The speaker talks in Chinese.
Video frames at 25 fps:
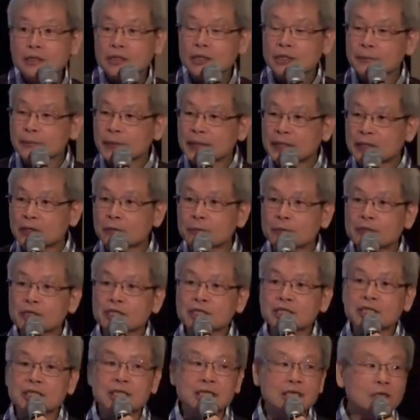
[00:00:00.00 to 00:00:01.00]
你们有没
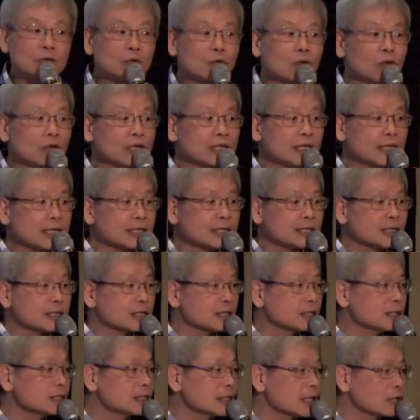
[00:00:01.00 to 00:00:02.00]
有听过一个
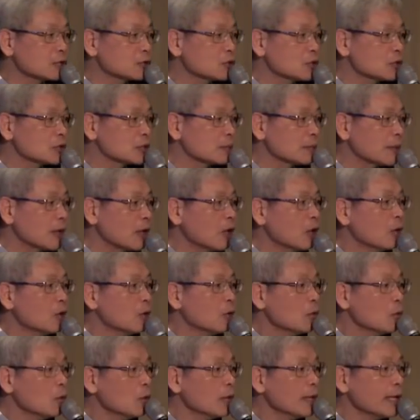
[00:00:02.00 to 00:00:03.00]
词叫做什么？
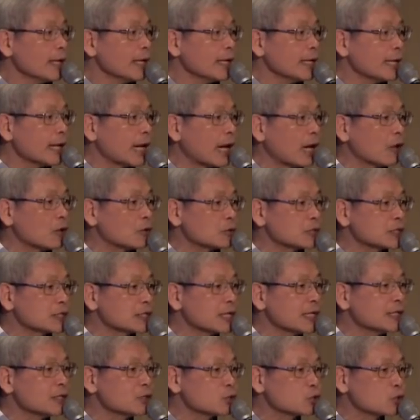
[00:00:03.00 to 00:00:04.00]
未老
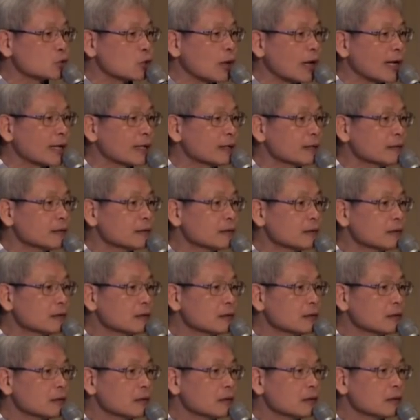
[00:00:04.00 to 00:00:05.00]
先衰，
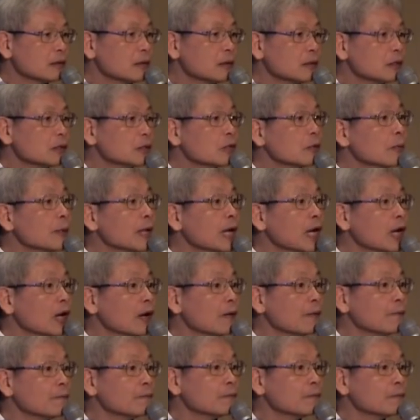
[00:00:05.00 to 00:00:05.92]
有没有？